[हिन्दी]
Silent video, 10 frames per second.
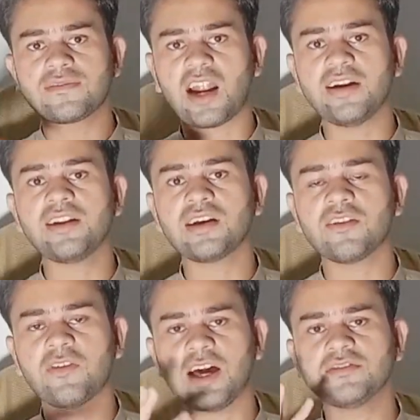स्टार्टिंग
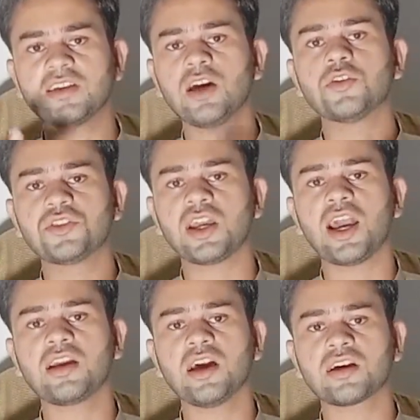अल्फाज ये होते
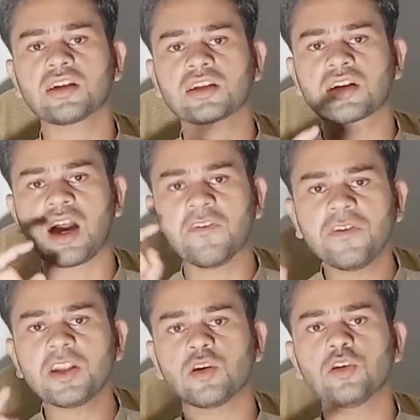हैं कि अगर
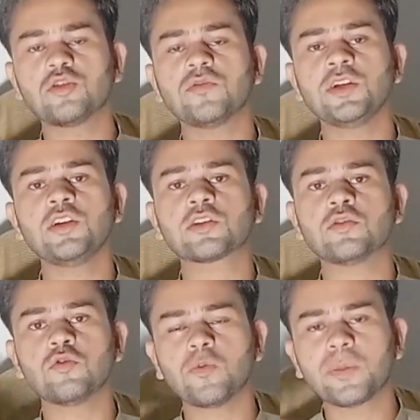काफिर हो तो वीडियो
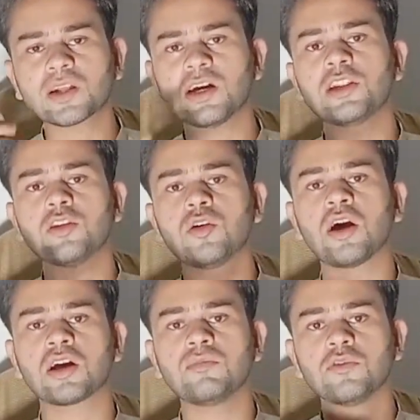को ऊपर कर दो
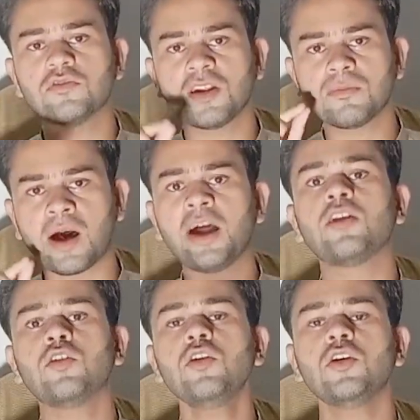अगर
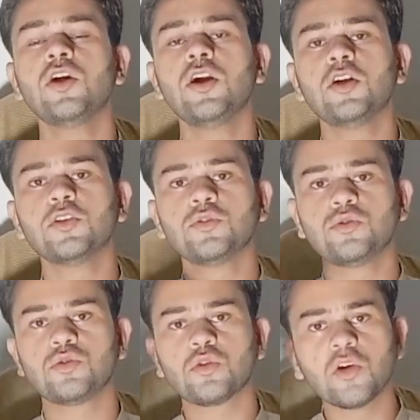मुसलमान हो
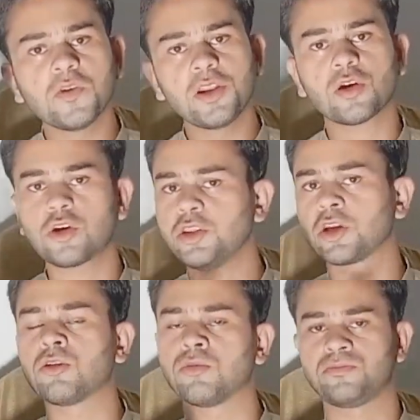तो वीडियो को
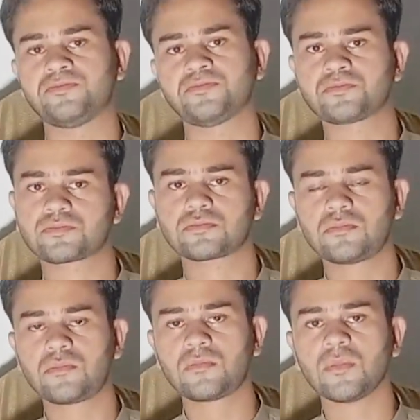देखो
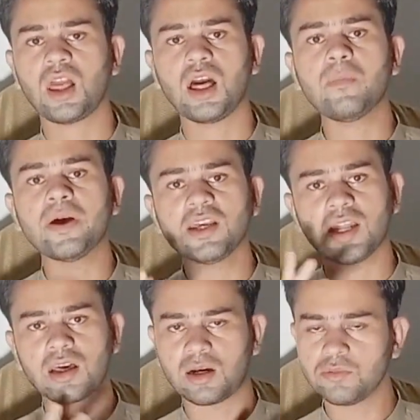अब भाई
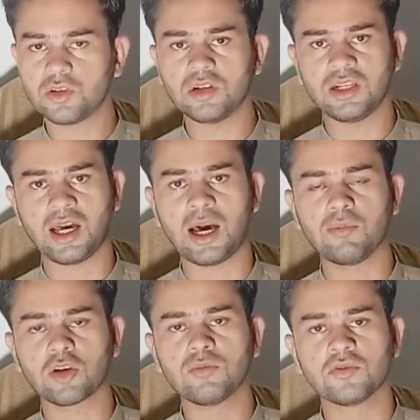अल्हम्दुलिल्लाह
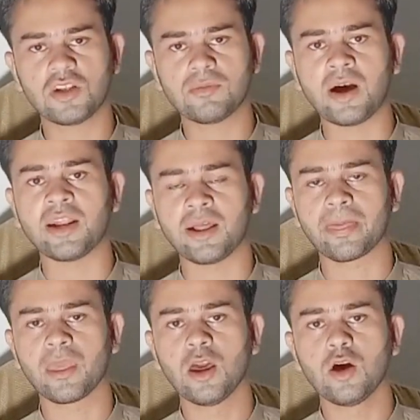हम लोग मुसलमान
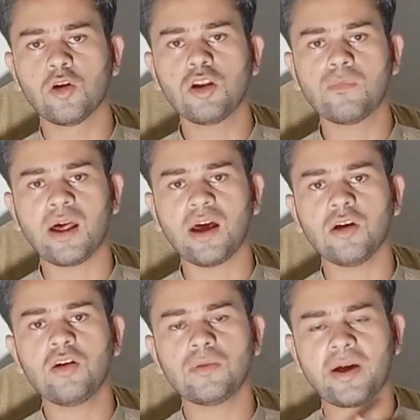हैं और हम
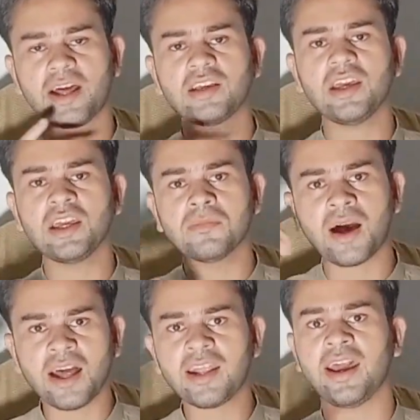और हमारा ये
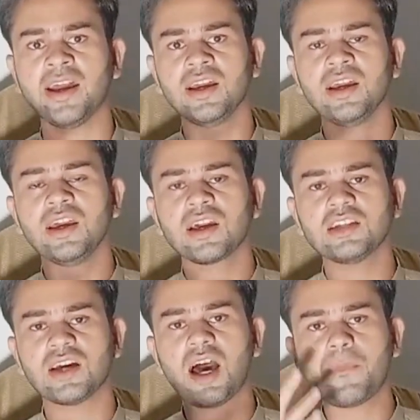ईमान है
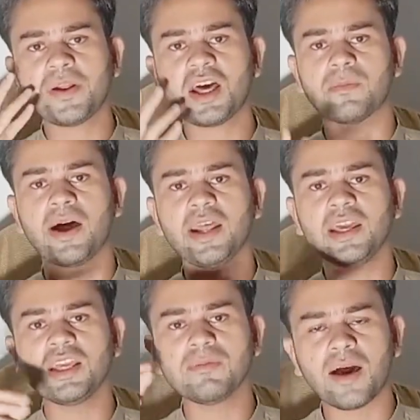कि जहाँ पर
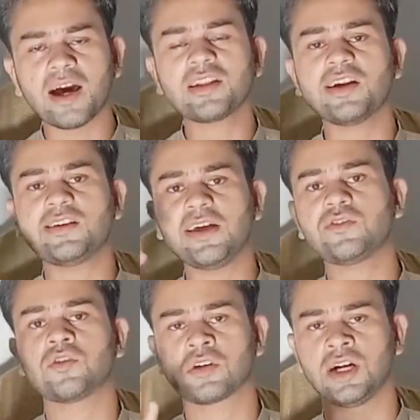हमारे ईमान का
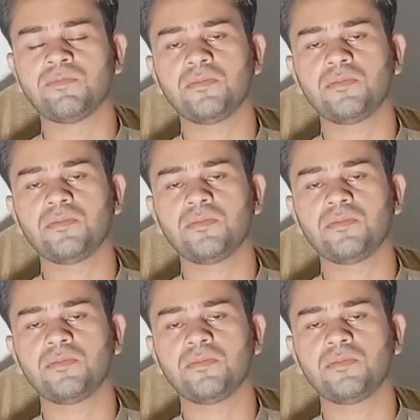टेस्ट हो